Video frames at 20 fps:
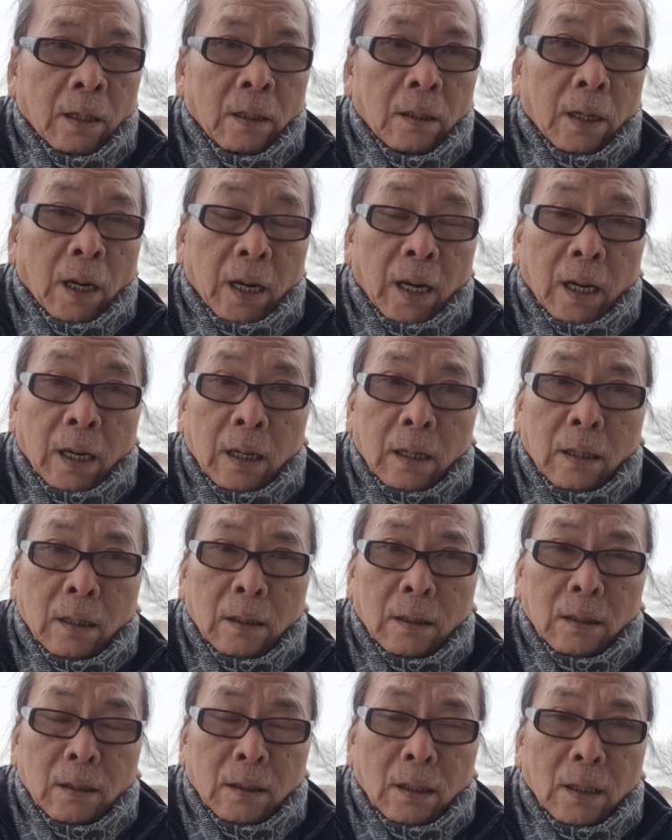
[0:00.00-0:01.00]
Thì
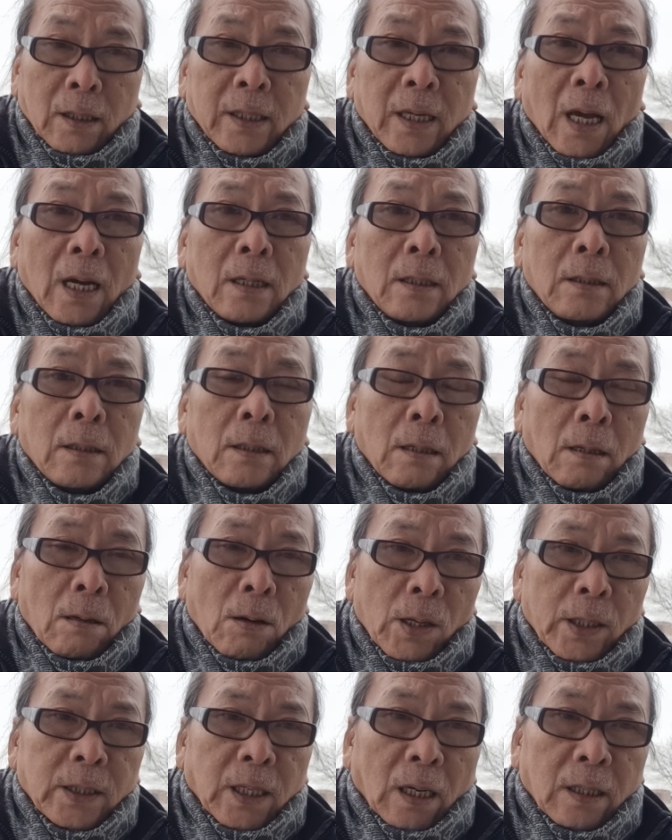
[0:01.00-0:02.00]
người dân
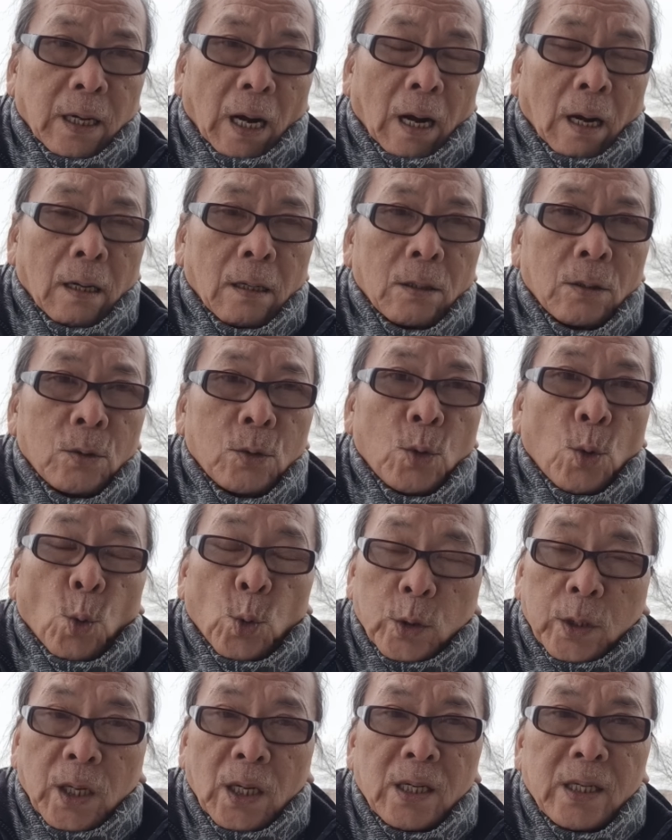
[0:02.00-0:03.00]
lo sợ rằng
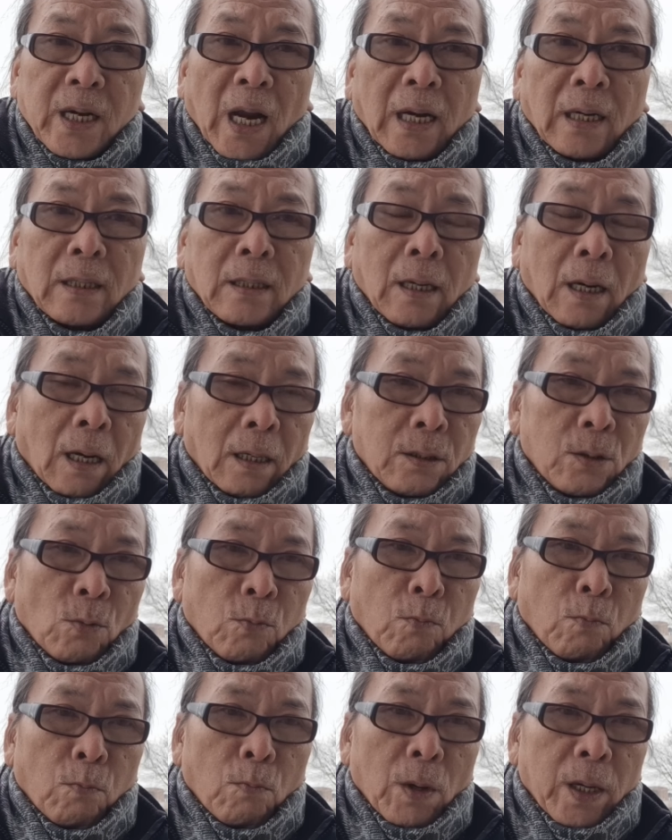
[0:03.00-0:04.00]
cuộc chiến tranh ở
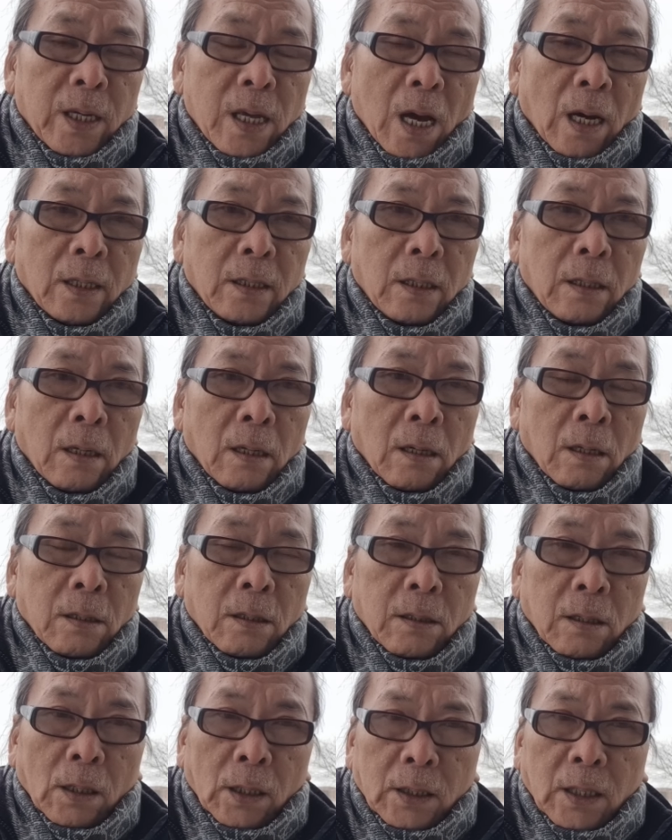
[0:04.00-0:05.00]
vùng biên giới
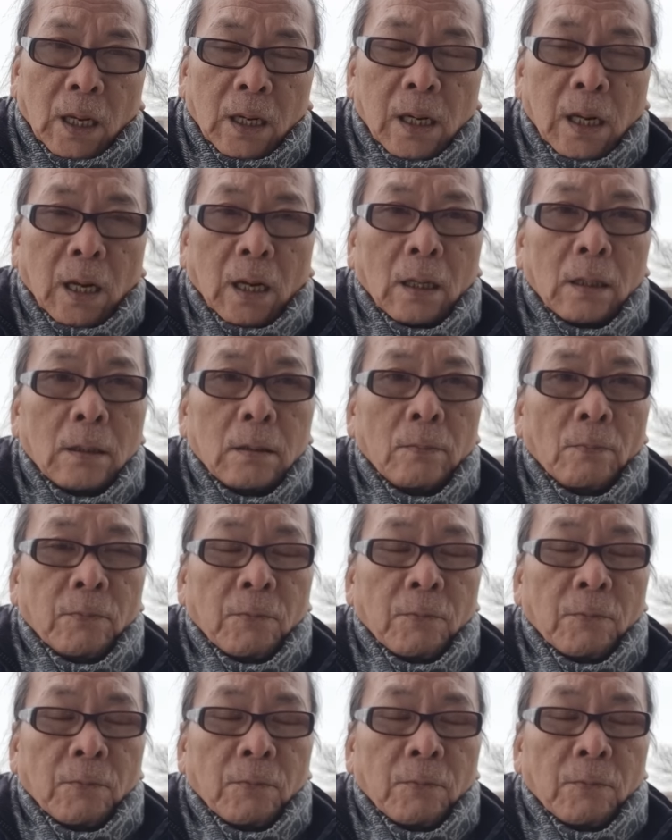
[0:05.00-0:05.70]
giữa Thụy Điển,